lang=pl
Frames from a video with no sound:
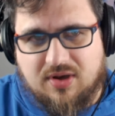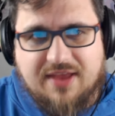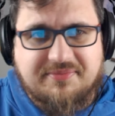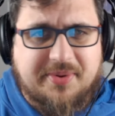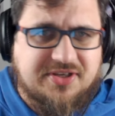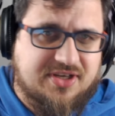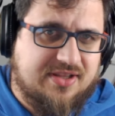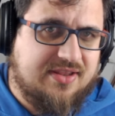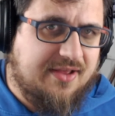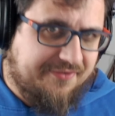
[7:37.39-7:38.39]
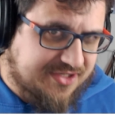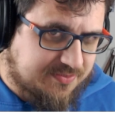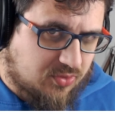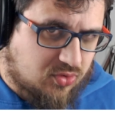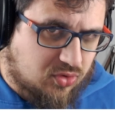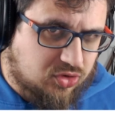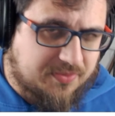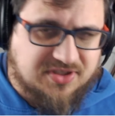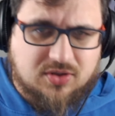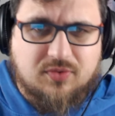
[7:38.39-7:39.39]
Live będzie na Facebooku, to
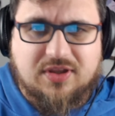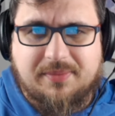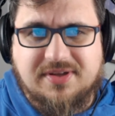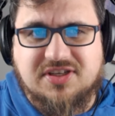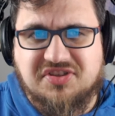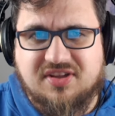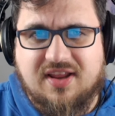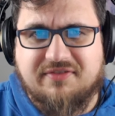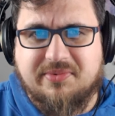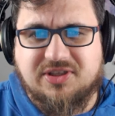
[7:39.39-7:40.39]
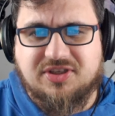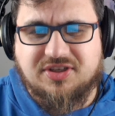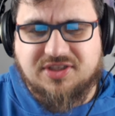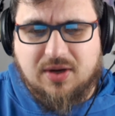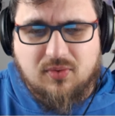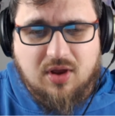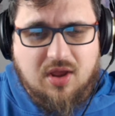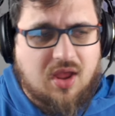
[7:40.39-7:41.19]
będzie główne miejsce, gdzie ten live będzie się dział